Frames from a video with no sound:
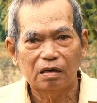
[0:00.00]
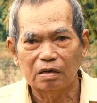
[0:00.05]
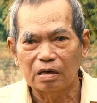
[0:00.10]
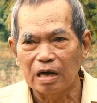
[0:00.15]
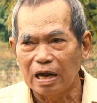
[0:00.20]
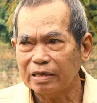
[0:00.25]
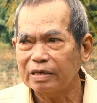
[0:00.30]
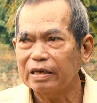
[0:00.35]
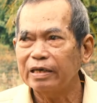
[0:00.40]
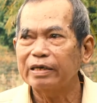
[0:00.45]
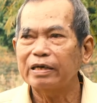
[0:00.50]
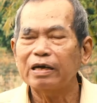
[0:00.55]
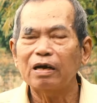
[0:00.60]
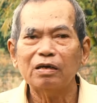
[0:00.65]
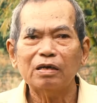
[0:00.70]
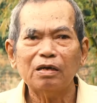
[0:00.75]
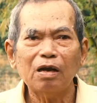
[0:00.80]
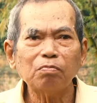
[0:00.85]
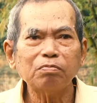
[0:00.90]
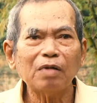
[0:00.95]
địch thì
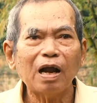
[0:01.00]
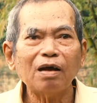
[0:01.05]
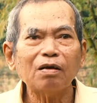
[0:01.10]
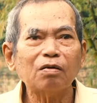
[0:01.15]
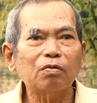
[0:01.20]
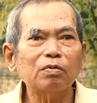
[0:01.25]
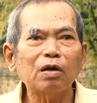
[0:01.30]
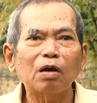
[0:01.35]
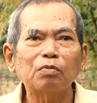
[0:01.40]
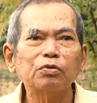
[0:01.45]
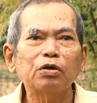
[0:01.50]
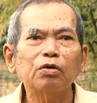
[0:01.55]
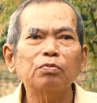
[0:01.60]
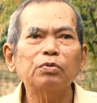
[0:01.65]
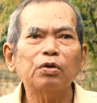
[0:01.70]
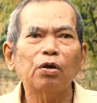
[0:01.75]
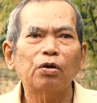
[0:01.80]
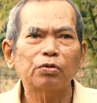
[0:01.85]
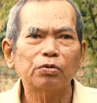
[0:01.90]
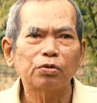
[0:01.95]
lúc đó cũng không
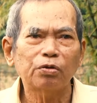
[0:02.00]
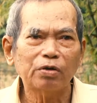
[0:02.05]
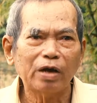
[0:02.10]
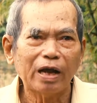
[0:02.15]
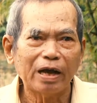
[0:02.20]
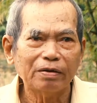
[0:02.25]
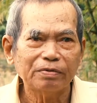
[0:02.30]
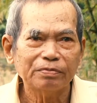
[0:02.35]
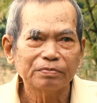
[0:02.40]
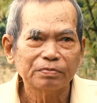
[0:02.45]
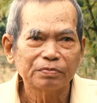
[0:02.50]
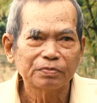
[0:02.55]
dám nhồi vô đâu